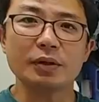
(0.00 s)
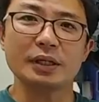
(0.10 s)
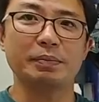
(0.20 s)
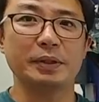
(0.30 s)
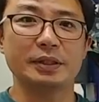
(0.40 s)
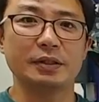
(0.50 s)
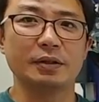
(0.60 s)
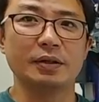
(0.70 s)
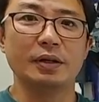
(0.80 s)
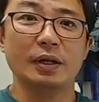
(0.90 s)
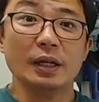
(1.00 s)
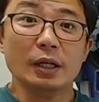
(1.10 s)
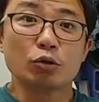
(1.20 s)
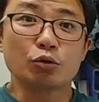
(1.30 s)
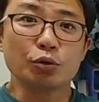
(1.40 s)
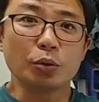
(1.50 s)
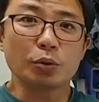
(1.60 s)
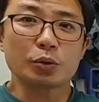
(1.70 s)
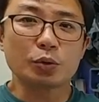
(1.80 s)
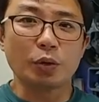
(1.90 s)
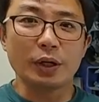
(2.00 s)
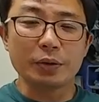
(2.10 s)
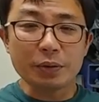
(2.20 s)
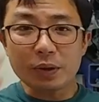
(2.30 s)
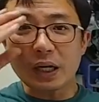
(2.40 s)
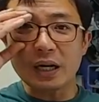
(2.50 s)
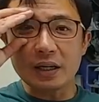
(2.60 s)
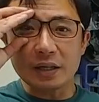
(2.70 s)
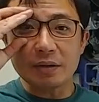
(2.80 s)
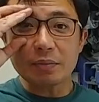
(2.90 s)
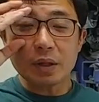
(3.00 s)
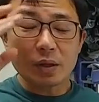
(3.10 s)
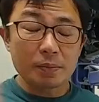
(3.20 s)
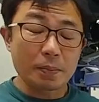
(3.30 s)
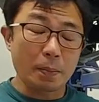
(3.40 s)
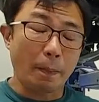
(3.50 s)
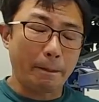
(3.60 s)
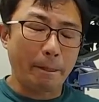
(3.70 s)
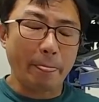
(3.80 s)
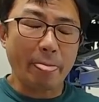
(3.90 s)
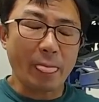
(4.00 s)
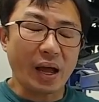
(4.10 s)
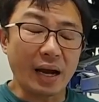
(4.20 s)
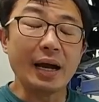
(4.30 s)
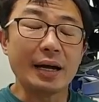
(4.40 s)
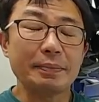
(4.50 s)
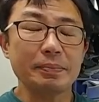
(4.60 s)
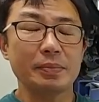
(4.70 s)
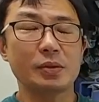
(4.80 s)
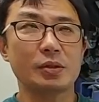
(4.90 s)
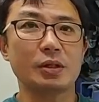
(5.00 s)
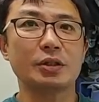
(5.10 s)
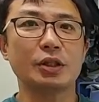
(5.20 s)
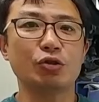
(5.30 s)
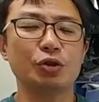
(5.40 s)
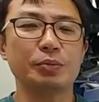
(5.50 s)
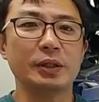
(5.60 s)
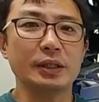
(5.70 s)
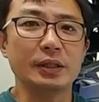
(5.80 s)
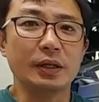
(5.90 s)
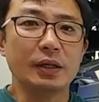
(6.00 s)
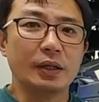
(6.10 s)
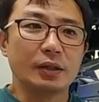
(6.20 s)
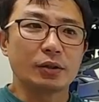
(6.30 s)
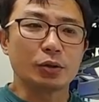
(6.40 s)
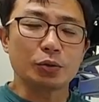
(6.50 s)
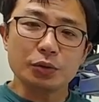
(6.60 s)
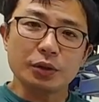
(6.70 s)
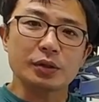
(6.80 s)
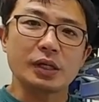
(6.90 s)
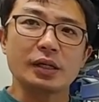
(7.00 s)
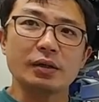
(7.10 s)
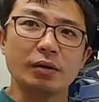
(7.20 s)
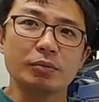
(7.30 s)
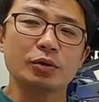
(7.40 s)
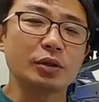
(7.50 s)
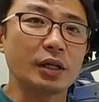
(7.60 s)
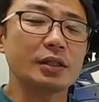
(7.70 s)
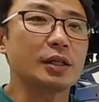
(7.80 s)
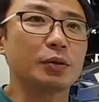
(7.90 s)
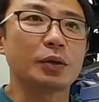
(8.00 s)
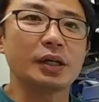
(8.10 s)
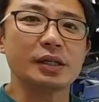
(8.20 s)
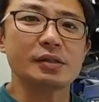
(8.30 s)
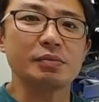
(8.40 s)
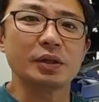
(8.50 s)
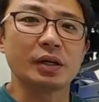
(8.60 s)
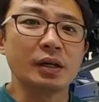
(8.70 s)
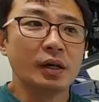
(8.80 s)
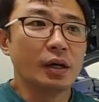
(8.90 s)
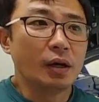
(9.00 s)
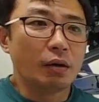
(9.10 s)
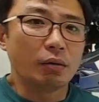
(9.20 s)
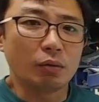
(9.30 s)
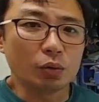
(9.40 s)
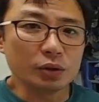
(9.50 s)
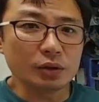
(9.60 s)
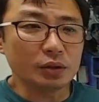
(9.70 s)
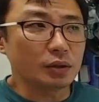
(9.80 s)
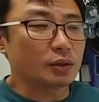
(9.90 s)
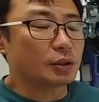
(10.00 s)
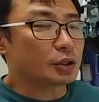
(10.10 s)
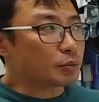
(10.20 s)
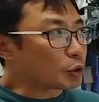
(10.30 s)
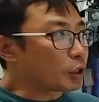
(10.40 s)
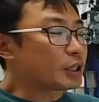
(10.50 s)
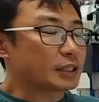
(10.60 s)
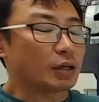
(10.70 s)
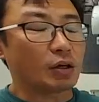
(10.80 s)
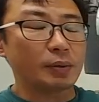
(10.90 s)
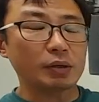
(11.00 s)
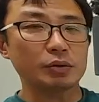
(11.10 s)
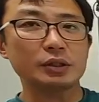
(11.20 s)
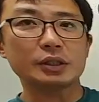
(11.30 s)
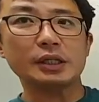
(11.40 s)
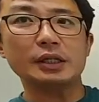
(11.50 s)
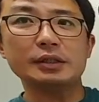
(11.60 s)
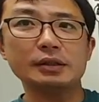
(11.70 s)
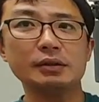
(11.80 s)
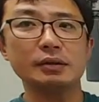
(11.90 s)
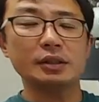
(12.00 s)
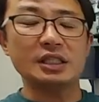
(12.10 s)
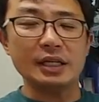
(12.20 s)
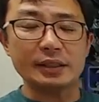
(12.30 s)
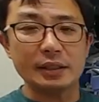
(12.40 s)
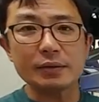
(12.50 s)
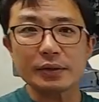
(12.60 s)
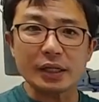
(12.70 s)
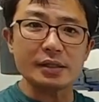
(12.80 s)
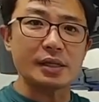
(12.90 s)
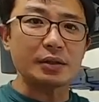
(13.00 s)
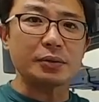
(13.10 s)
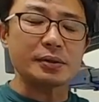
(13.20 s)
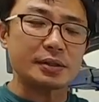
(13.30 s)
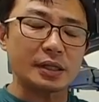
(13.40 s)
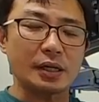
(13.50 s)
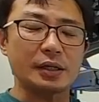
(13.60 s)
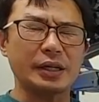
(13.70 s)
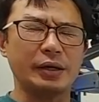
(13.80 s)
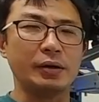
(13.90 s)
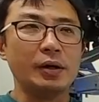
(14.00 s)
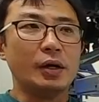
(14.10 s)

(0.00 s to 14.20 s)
환희아빠 채널 구독, 좋아요, 알림, 알람 설정해주시면은 더 좋은 영상 업로드 해드리도록 하겠습니다. 오늘 지금 저희가 작업하고 있는 차량은 기아자동차의 셀토스 차량이에요.